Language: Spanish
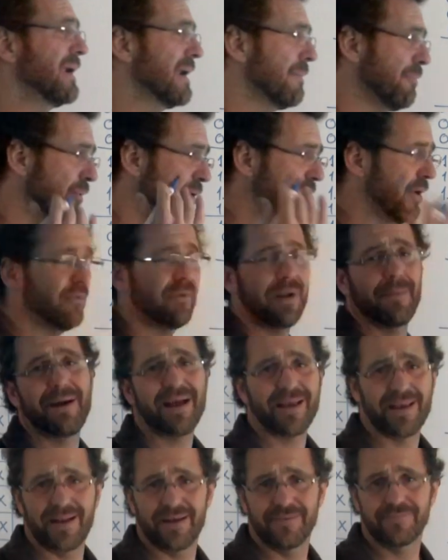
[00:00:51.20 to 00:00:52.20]
van a poner una
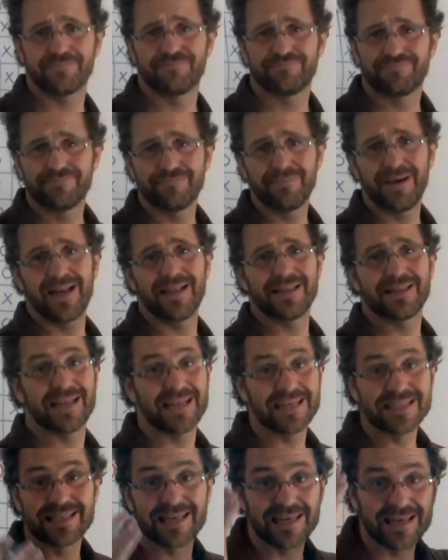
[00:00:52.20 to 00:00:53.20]
máquina. ¿Vale?
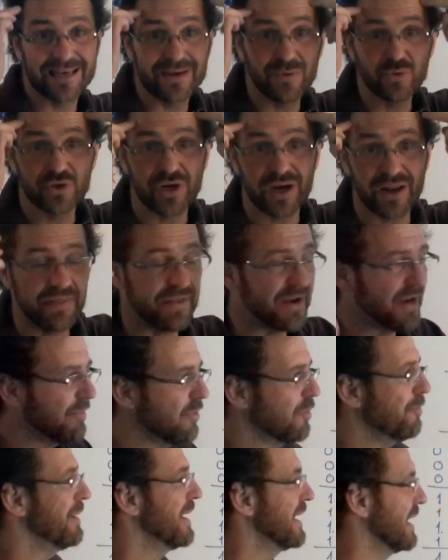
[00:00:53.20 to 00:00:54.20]
Tenéis que usar el
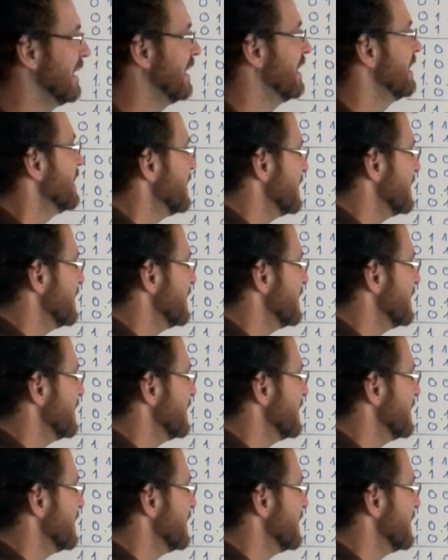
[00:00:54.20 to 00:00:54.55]
cerebro para